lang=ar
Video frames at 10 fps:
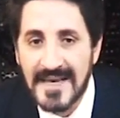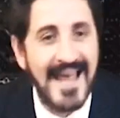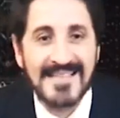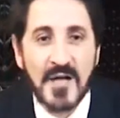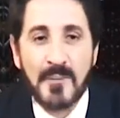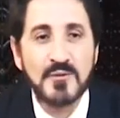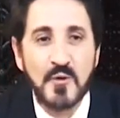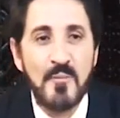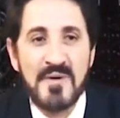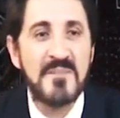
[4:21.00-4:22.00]
لا
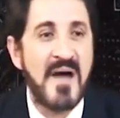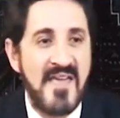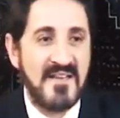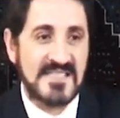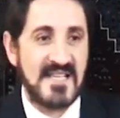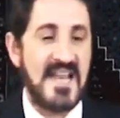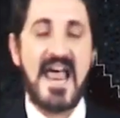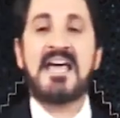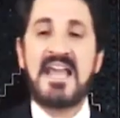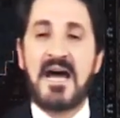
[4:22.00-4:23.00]
تربطهم بهم أي صلة
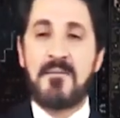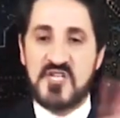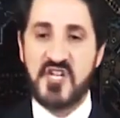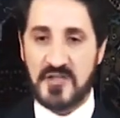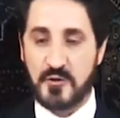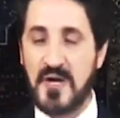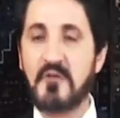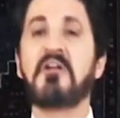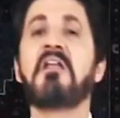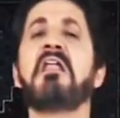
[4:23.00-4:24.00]
لا علاقة بالجينات
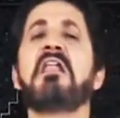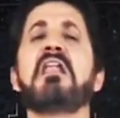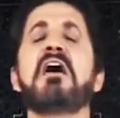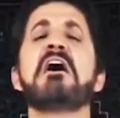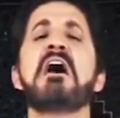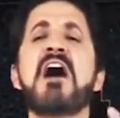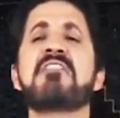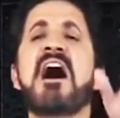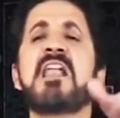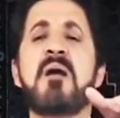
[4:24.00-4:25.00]
هنا يقول لا لا لا لا
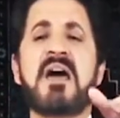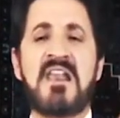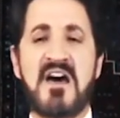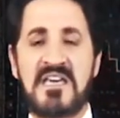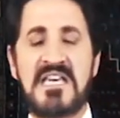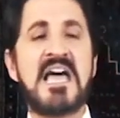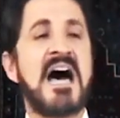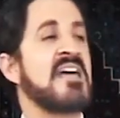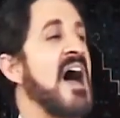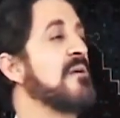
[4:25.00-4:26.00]
هذا عالم أخلاقي
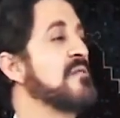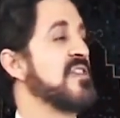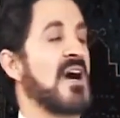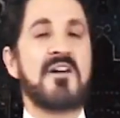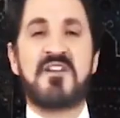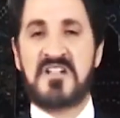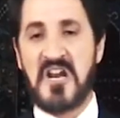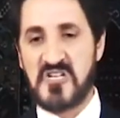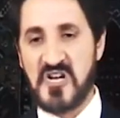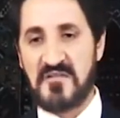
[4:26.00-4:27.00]
هذا عالم الثقافة
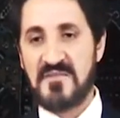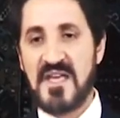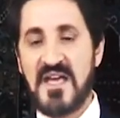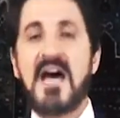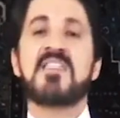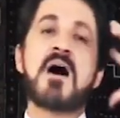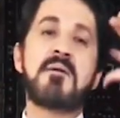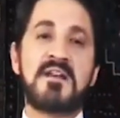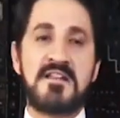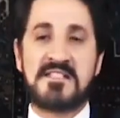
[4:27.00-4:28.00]
الكلتشر
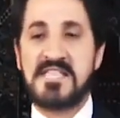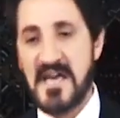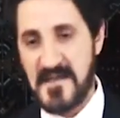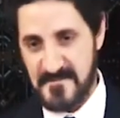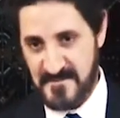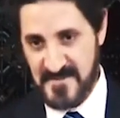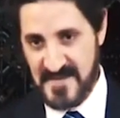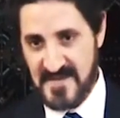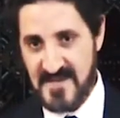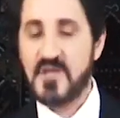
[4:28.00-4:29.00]
هذا هبى الإنسان
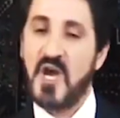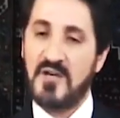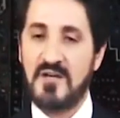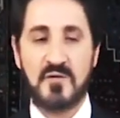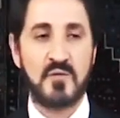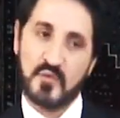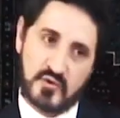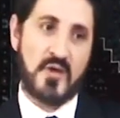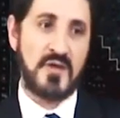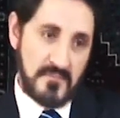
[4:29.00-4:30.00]
صحيح
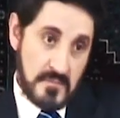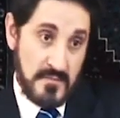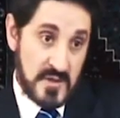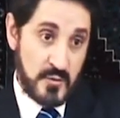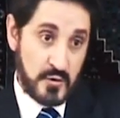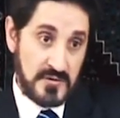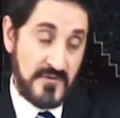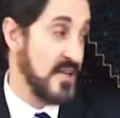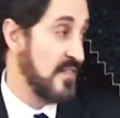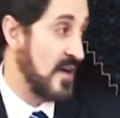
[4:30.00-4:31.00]
صحيح مضبوط
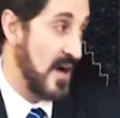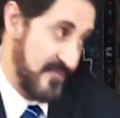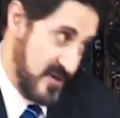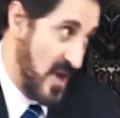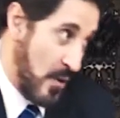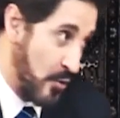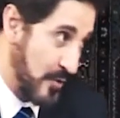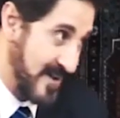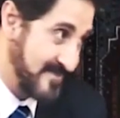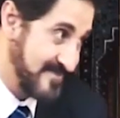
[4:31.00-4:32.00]
التفسير الثقافي
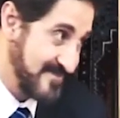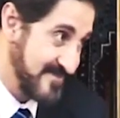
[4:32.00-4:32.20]
يعوق هنا